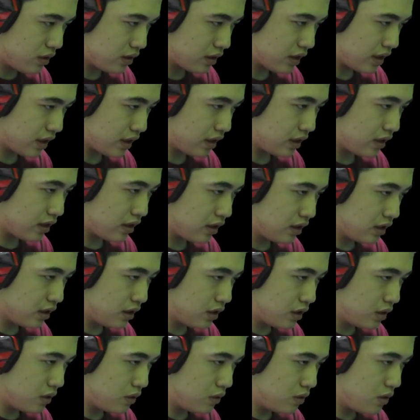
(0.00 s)
Oke.
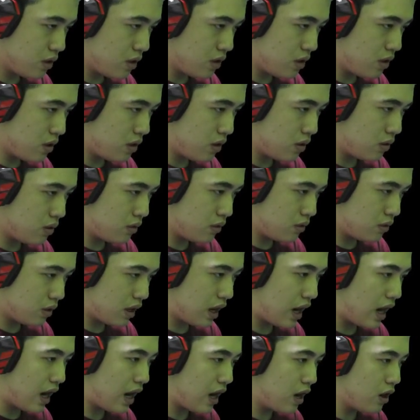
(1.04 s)
Woo!
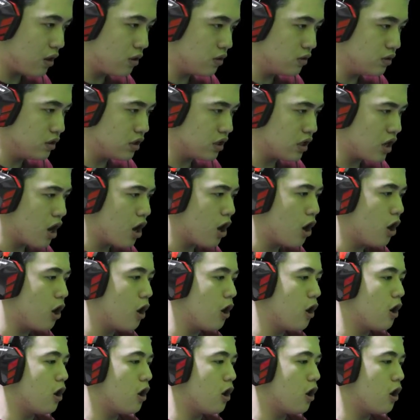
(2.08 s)
Oh no.